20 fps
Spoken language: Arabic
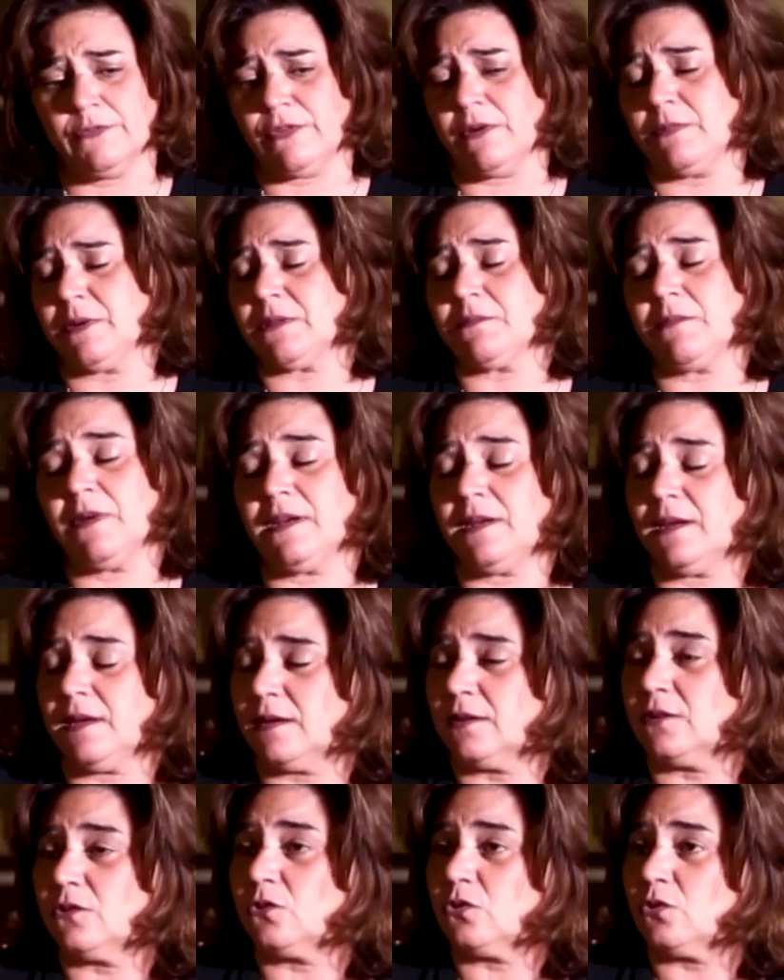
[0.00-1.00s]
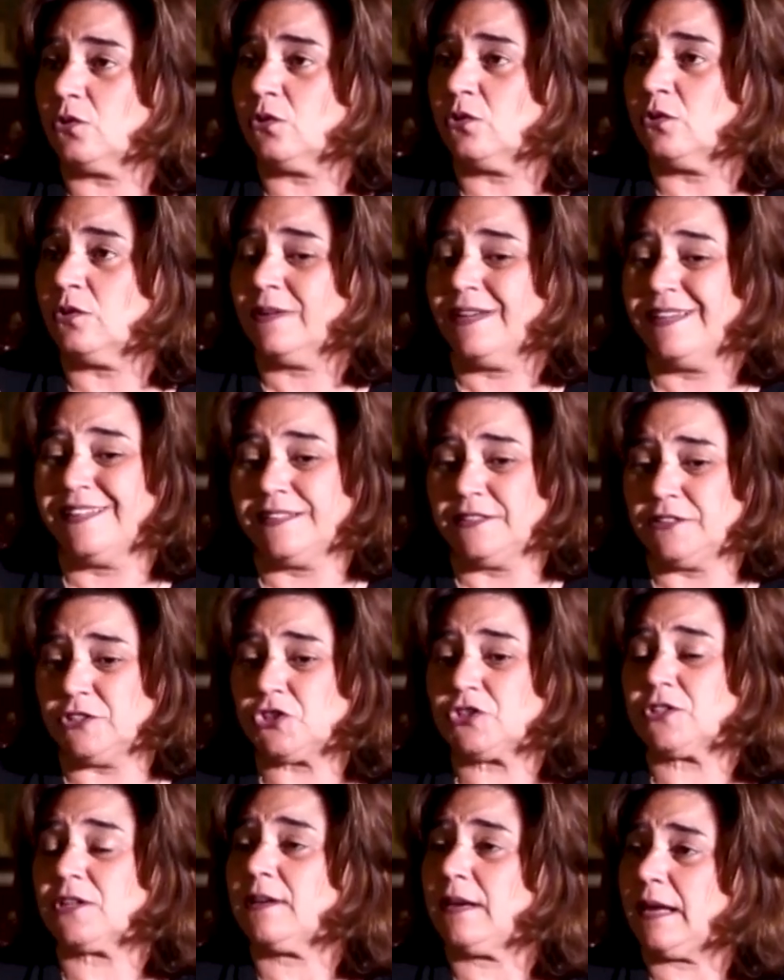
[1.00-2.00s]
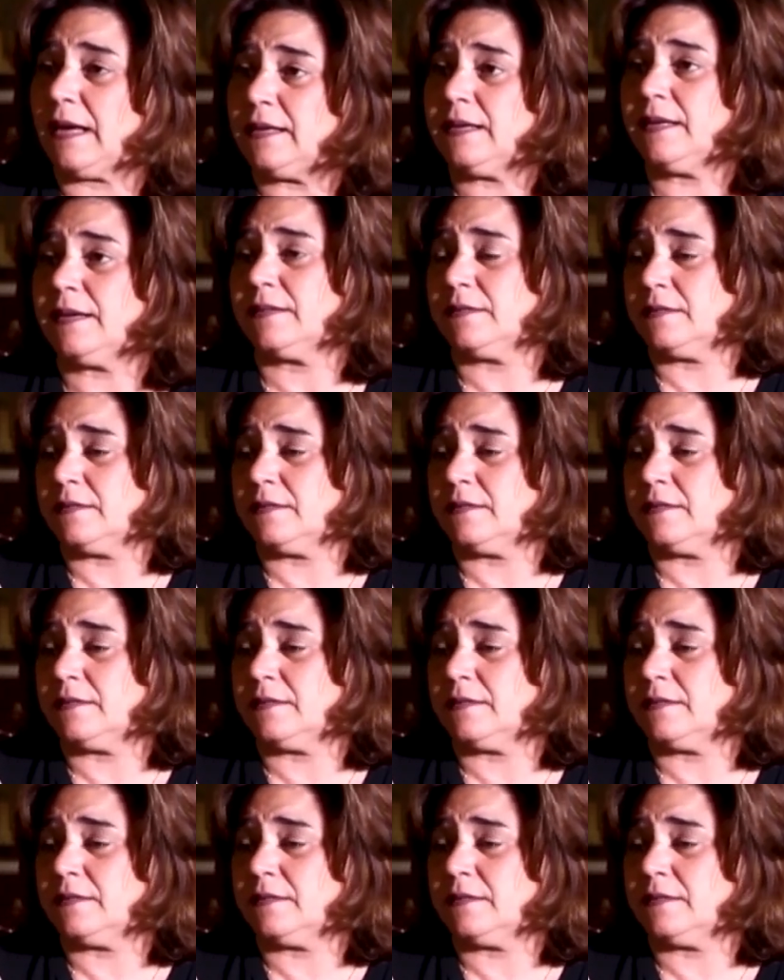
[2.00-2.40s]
فبتمنى انه نشتغل عليه